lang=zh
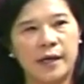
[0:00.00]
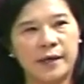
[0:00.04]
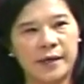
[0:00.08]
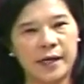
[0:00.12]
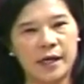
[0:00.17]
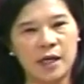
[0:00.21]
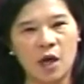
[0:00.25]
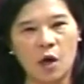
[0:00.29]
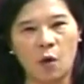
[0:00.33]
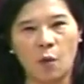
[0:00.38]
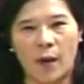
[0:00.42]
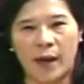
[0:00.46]

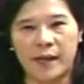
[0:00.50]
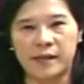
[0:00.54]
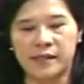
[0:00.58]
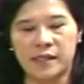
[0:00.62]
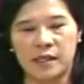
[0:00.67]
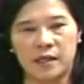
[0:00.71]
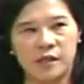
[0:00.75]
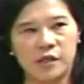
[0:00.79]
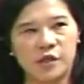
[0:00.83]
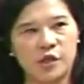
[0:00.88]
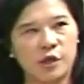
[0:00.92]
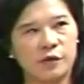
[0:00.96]
能够完
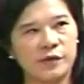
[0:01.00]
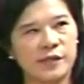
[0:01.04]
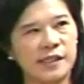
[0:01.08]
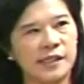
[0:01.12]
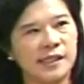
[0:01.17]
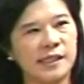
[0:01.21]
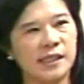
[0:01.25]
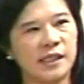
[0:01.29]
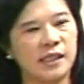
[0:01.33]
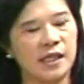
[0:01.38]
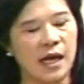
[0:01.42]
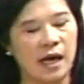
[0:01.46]
整的收
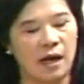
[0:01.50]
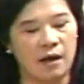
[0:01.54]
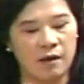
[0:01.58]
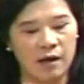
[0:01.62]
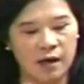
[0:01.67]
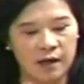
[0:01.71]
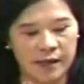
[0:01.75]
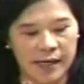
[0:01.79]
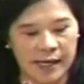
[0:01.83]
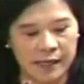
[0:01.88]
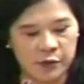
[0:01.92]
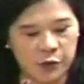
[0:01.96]
集资料
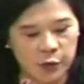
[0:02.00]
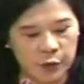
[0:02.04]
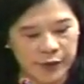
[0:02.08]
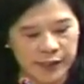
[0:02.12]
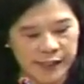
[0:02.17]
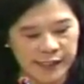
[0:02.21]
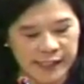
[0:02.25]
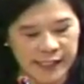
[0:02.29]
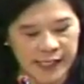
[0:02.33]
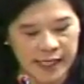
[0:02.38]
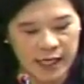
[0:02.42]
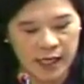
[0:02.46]
来做
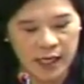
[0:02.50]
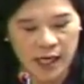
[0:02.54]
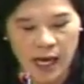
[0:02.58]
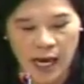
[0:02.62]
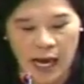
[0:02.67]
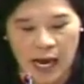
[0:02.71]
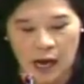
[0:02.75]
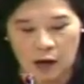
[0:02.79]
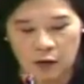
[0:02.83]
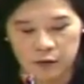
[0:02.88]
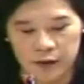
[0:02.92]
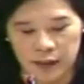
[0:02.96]
一些
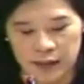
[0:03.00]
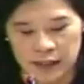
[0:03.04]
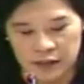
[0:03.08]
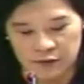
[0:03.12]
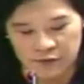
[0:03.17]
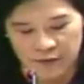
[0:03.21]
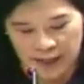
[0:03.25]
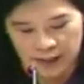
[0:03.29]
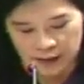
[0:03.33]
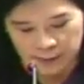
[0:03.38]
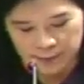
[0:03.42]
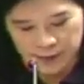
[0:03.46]
好的立
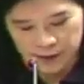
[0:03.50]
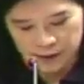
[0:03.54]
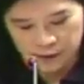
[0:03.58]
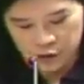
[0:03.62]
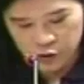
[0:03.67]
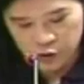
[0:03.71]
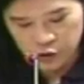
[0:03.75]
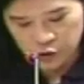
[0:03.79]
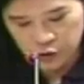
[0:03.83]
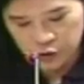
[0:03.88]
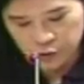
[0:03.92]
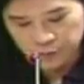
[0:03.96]
法的品
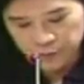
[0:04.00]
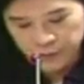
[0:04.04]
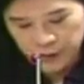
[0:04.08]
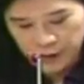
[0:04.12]
质。